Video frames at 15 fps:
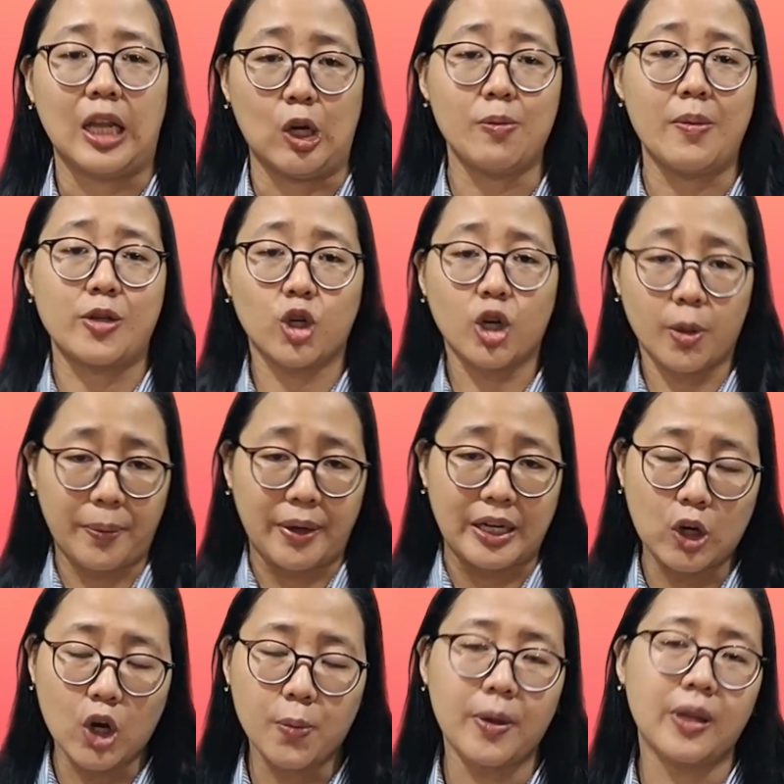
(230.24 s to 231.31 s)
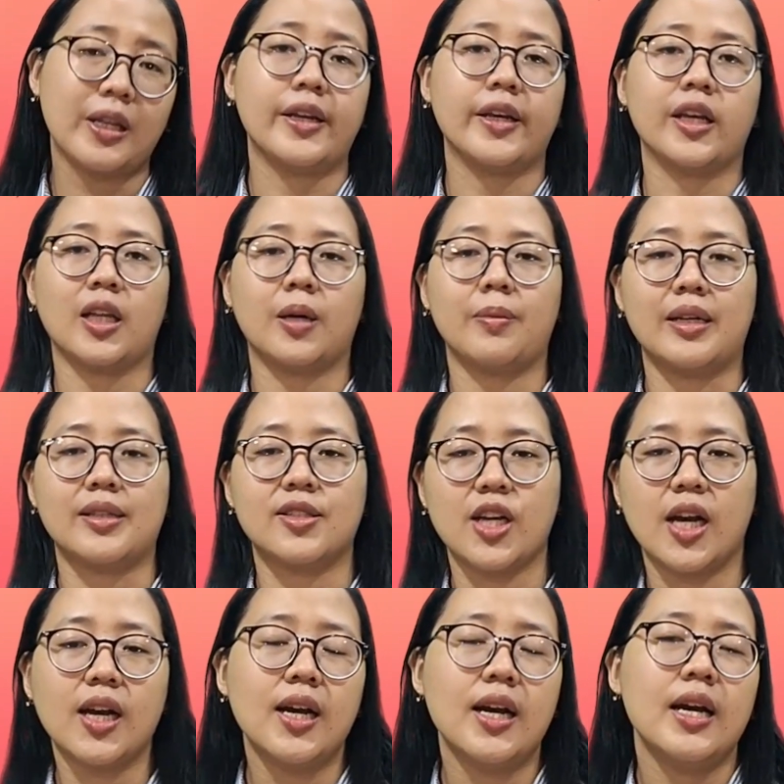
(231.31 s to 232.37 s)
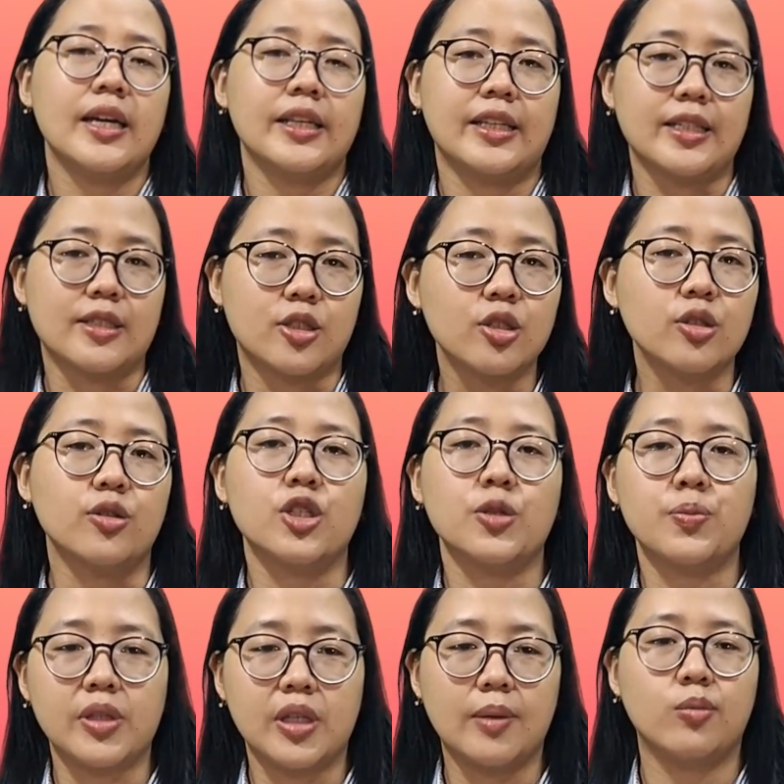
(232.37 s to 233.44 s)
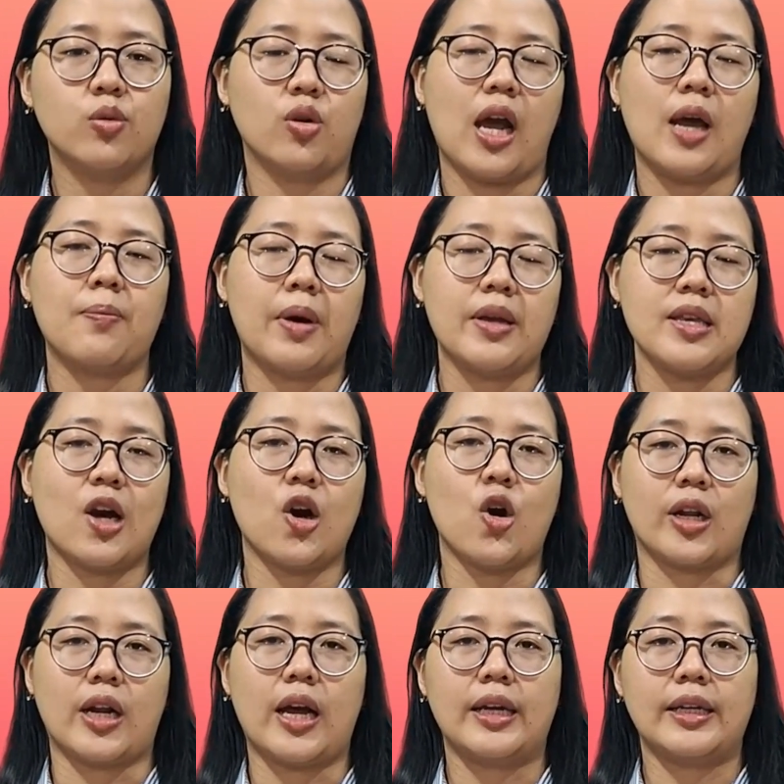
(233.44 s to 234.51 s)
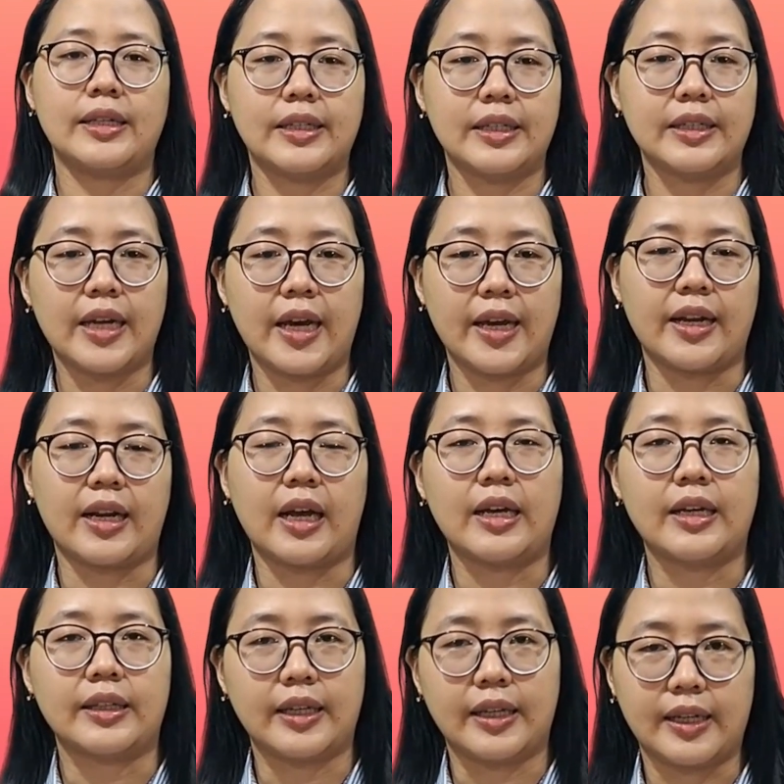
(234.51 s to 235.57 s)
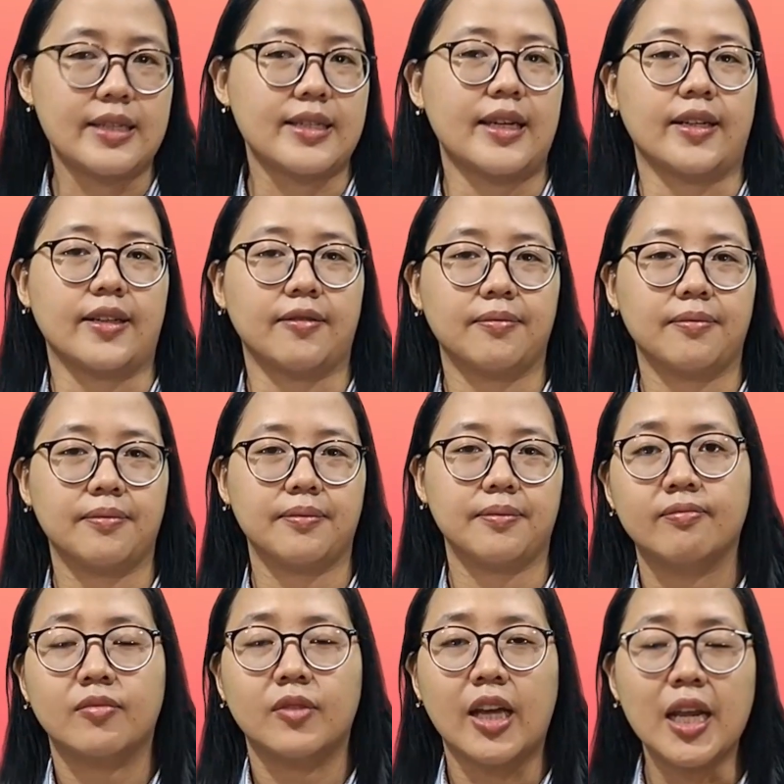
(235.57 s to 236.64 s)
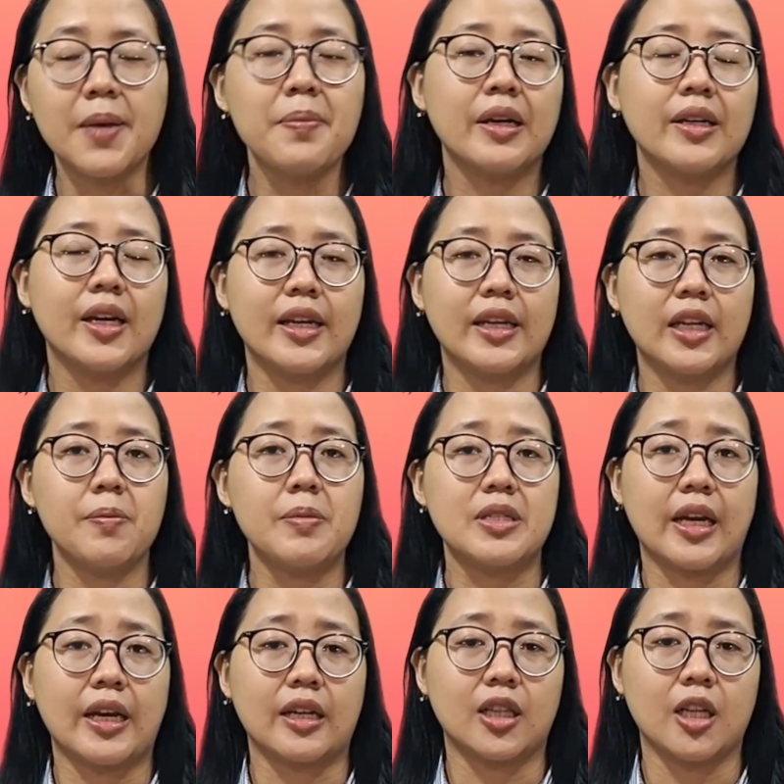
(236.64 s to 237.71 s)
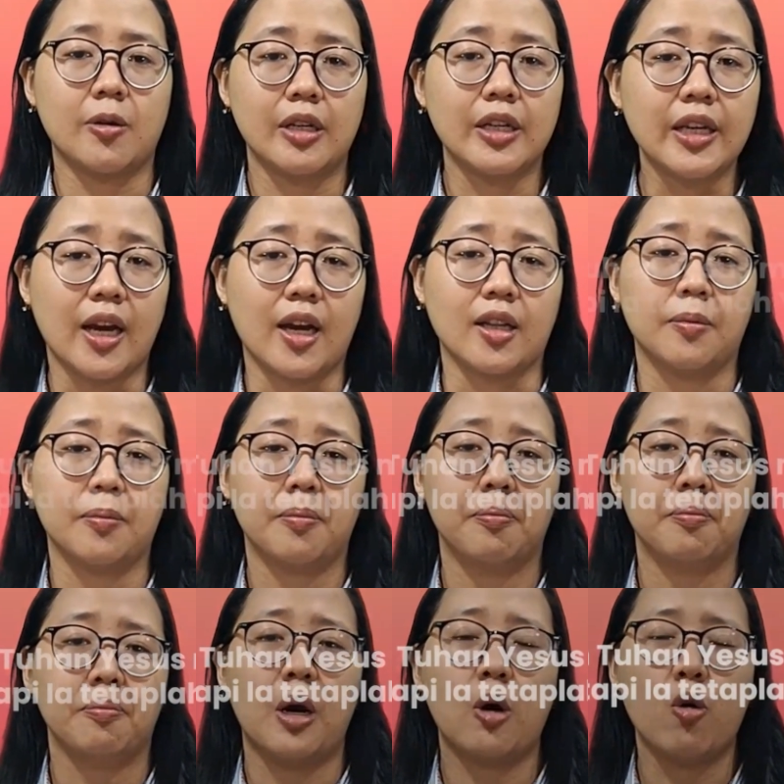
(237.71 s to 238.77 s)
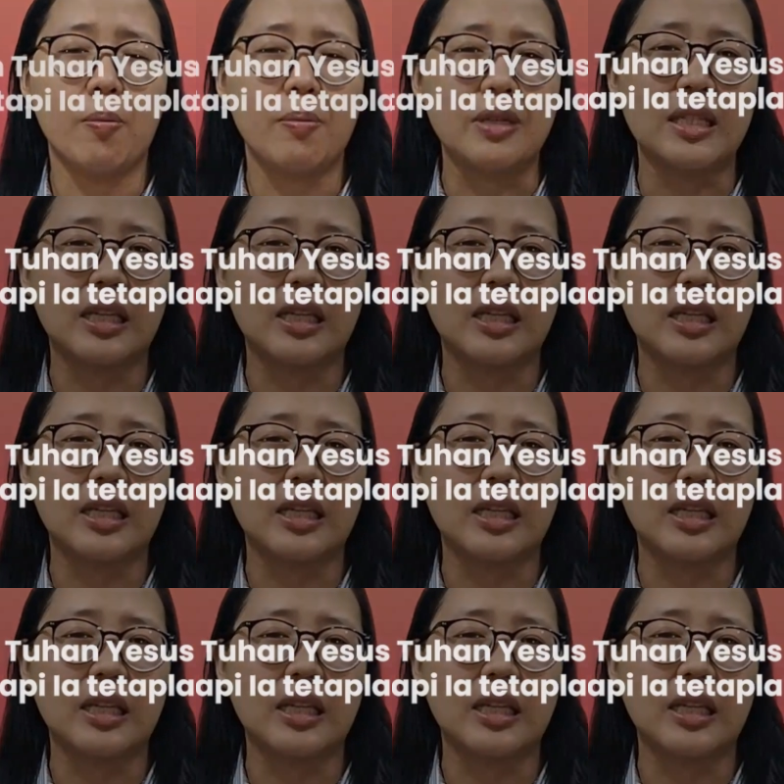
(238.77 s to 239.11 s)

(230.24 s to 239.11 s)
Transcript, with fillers: Lalu masuk ke perikop yang tadi kita baca, Yesus menyembuhkan banyak orang di daerah Genesaret. Dari bagian ini bisa kita lihat bahwa